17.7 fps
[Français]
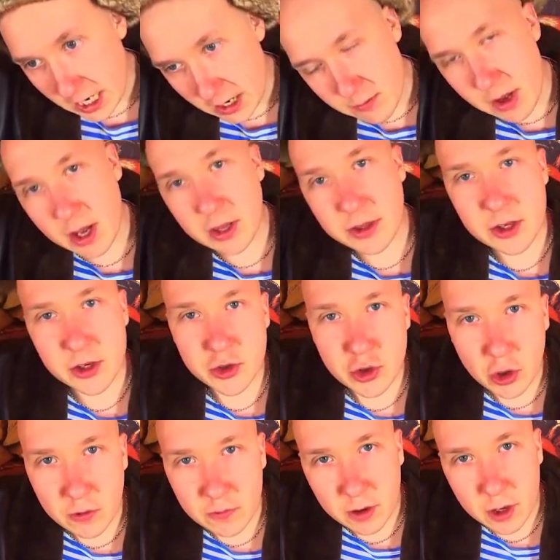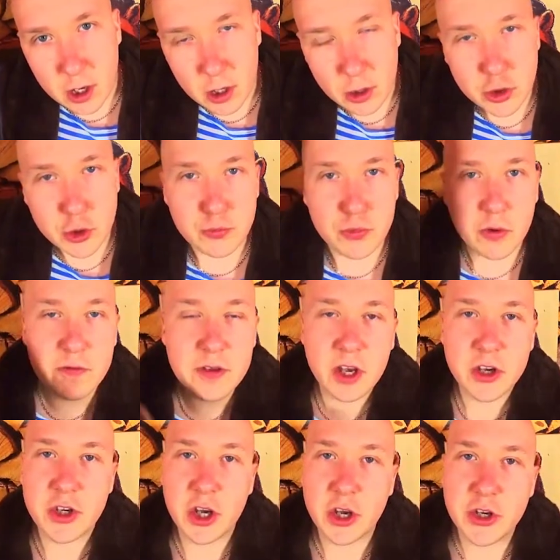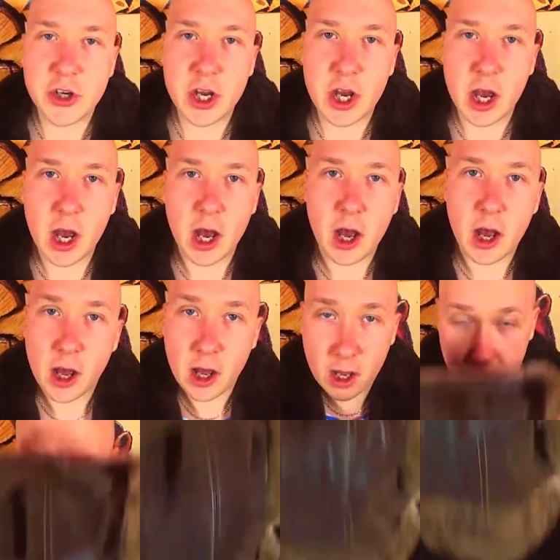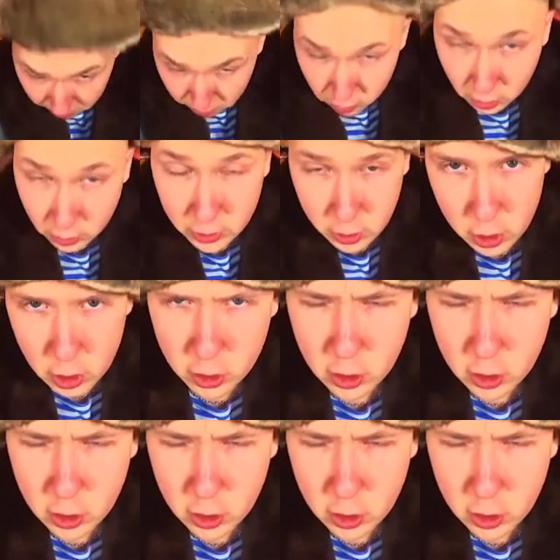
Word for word: bah, t'es chauve, tu peux venir chercher un, burger.